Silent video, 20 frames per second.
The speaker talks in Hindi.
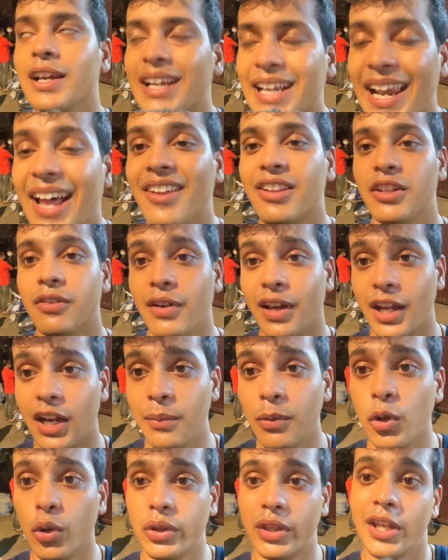क्लासेस वगैरह
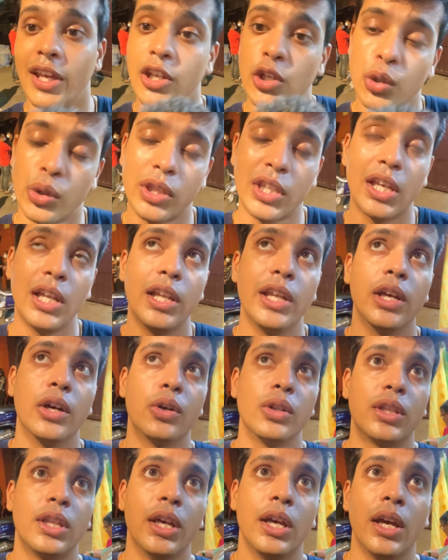भी होती है यूथ के लिए
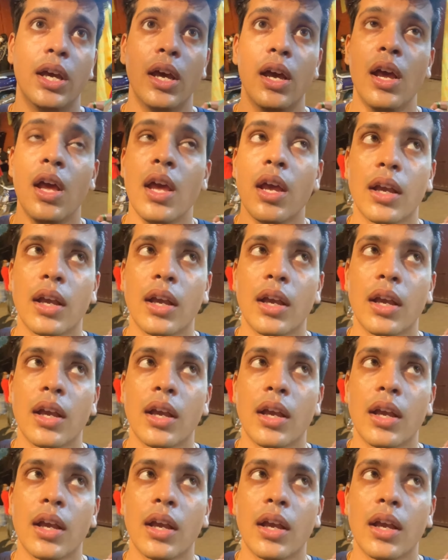होते हैं